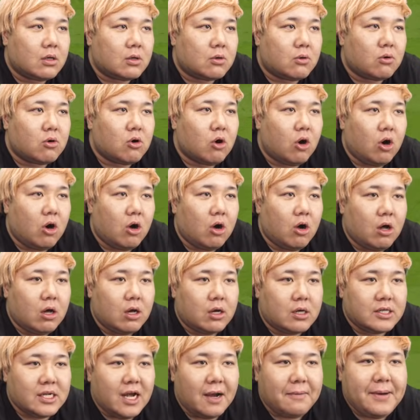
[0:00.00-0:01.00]
ここ
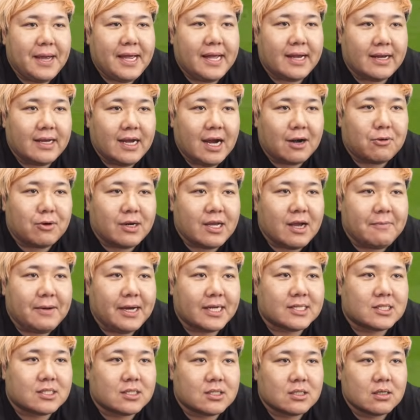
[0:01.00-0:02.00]
やべあこれやばい
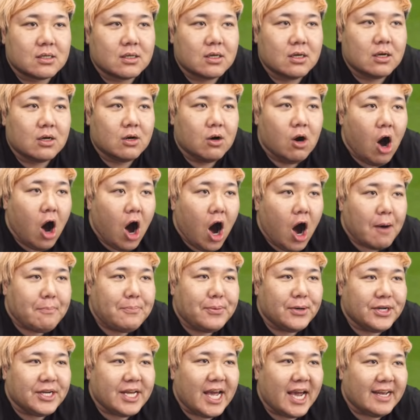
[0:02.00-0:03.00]
やつ危ね
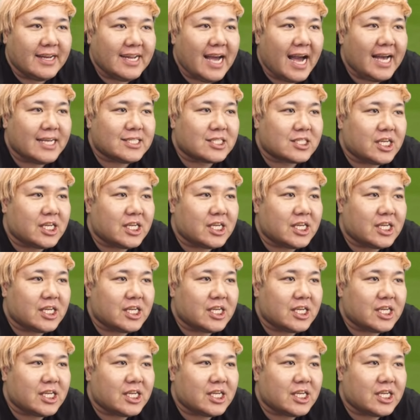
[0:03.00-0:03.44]
え大好